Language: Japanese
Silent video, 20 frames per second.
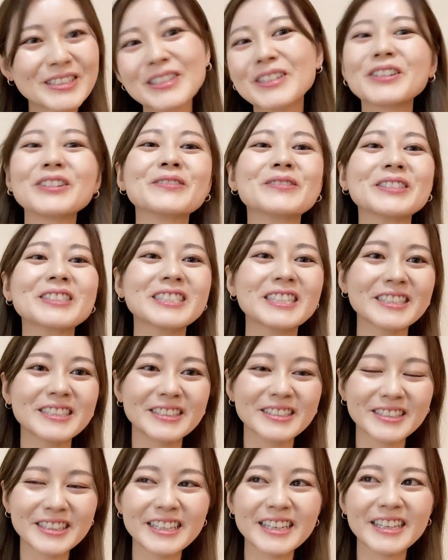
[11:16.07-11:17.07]
すごい思っちゃう
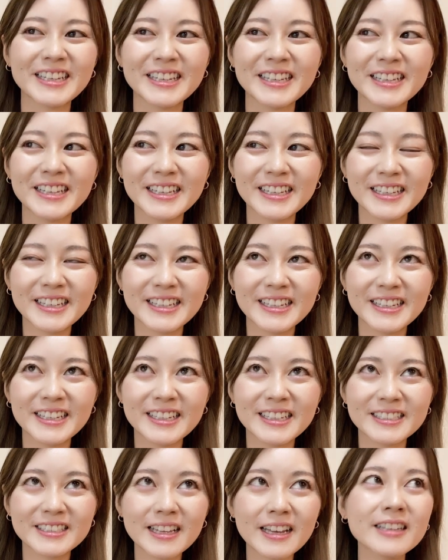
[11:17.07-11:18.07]
ので、
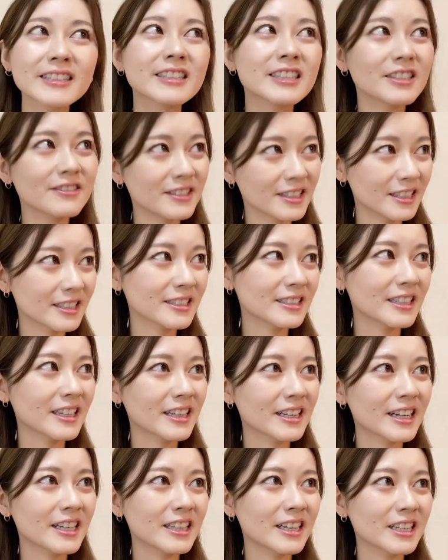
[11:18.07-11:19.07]
えー、最近はです
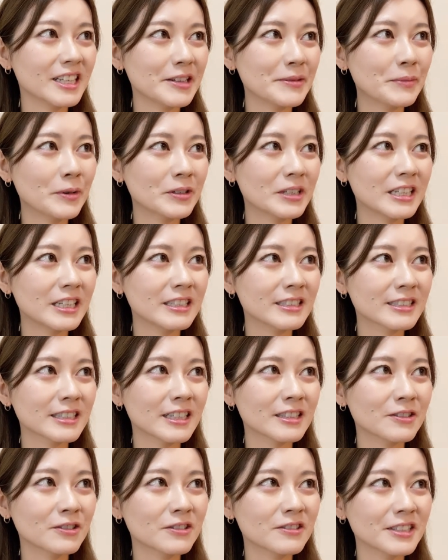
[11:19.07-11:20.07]
ね、かなりポリリン
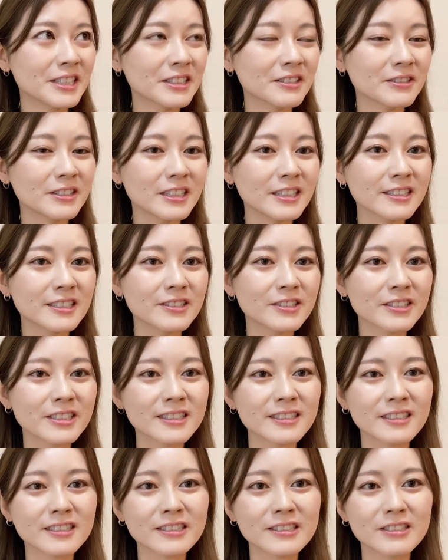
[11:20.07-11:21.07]
さんのホワイトニングを
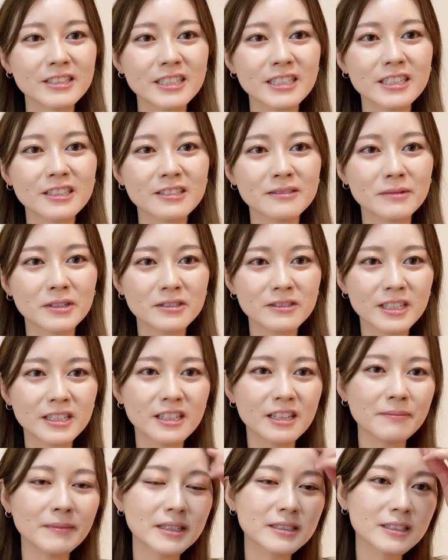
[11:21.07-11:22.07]
しているクリニックも増え
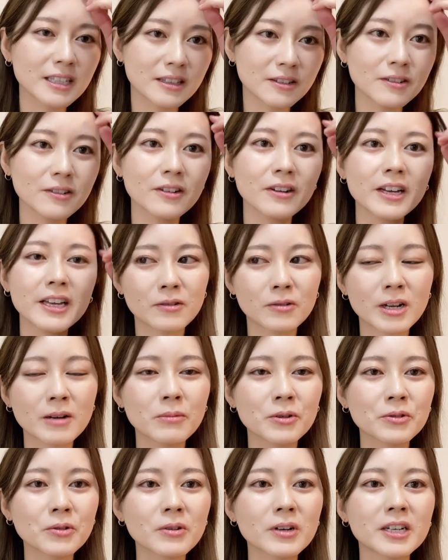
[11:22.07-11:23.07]
ていますけど、
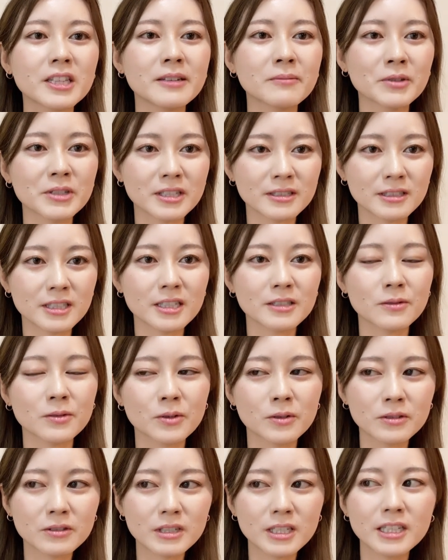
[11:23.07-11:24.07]
コラボ動画でもですね、そ
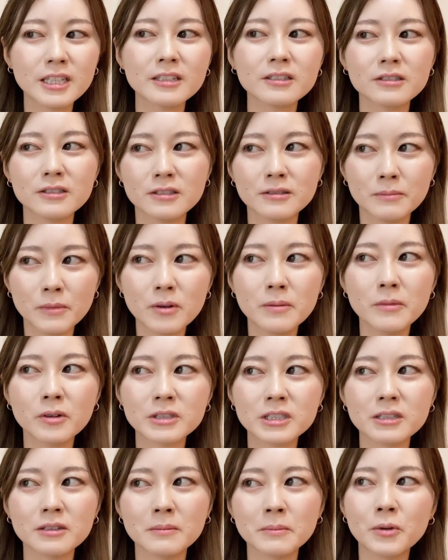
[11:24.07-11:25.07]
のクリニックもも
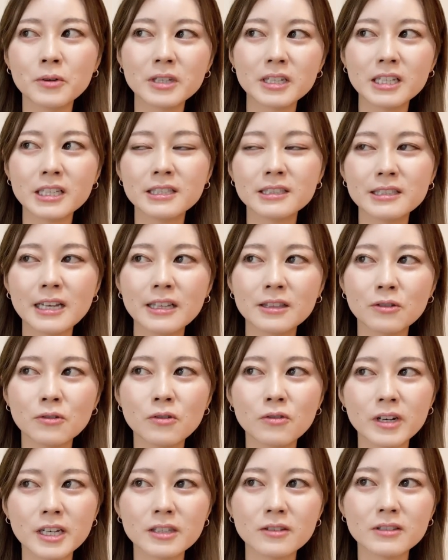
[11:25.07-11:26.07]
ちろんポリリンさんの
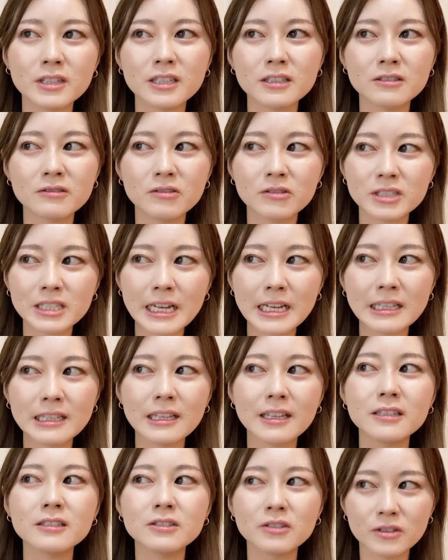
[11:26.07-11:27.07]
ホワイトニングをされ
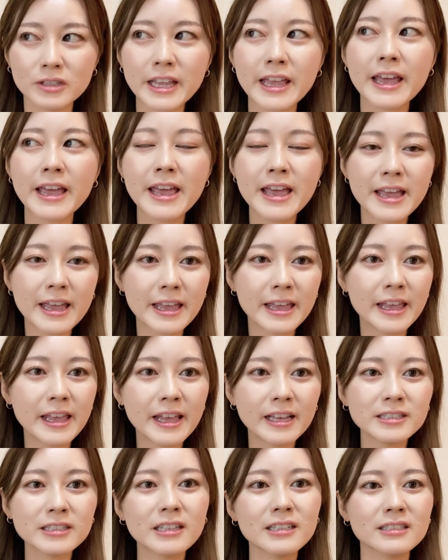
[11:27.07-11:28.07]
ているので、えー、
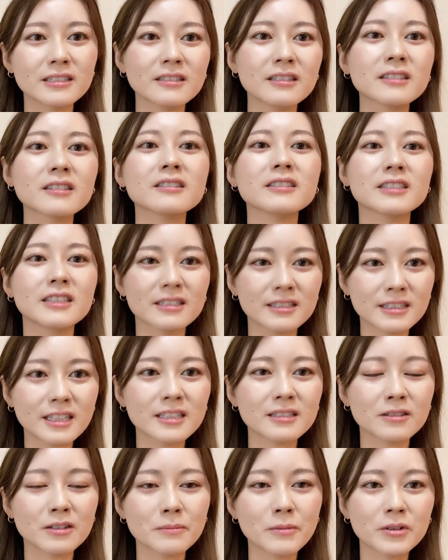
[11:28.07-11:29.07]
衛生士の人にです
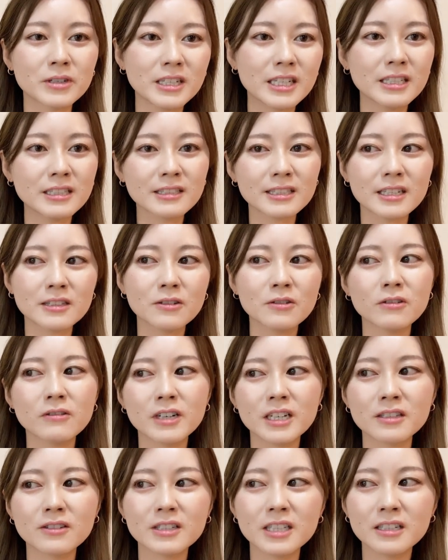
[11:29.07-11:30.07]
ね、そのポリリンさんの
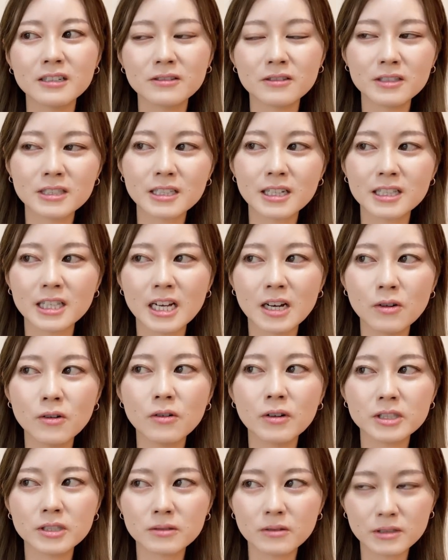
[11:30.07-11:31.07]
ホワイトニングの仕方
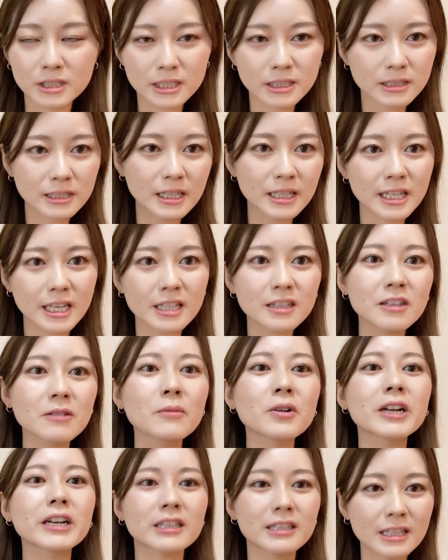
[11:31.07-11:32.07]
をちょっと実践でやって
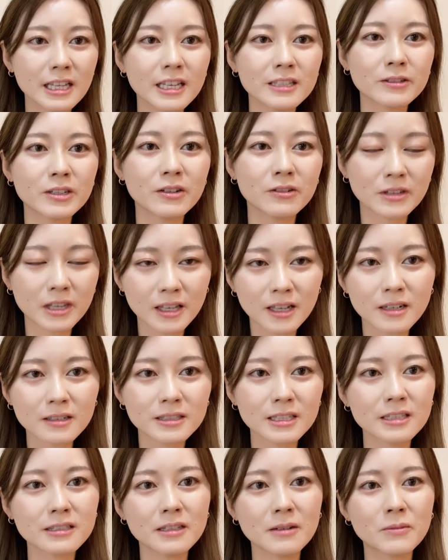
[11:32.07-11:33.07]
もらって、それを見学
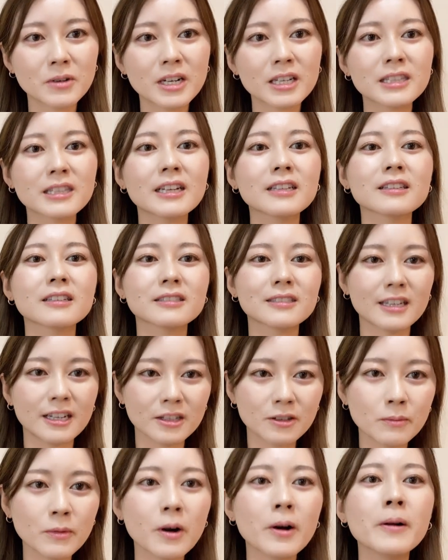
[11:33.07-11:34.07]
させてもらったんですけれ
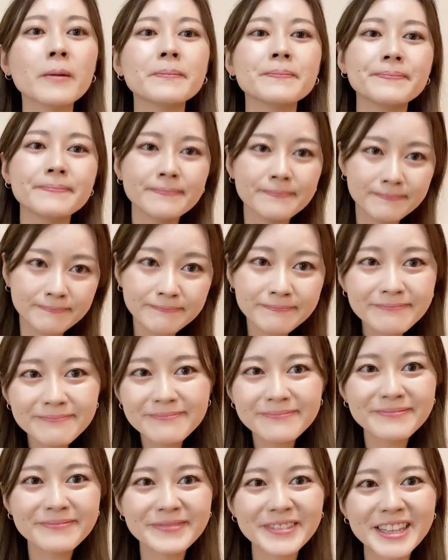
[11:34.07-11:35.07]
ども、
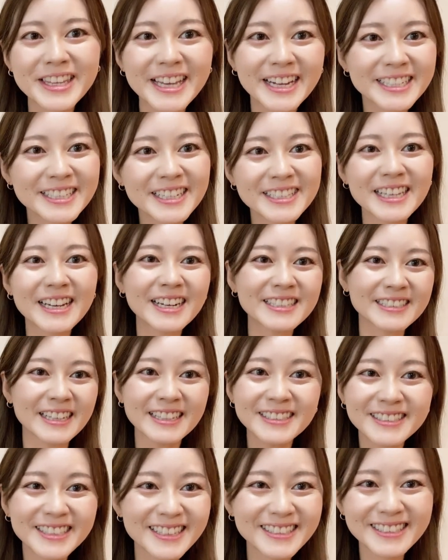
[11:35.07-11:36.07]
うーん、やり方が
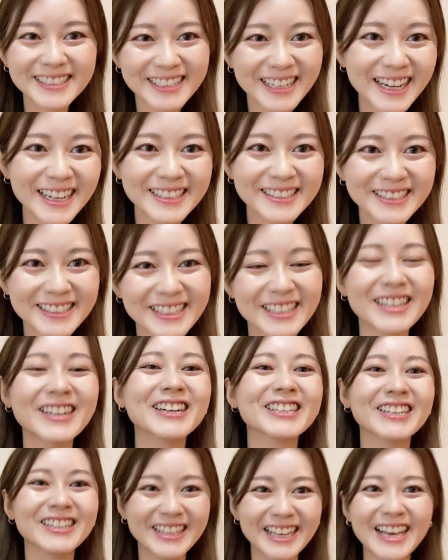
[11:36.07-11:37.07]
全然違うという
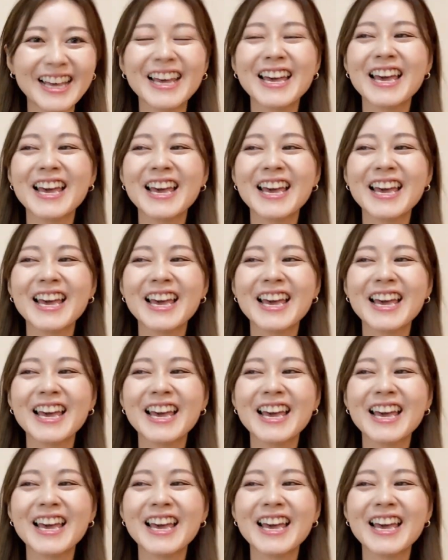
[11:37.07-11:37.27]
ことで、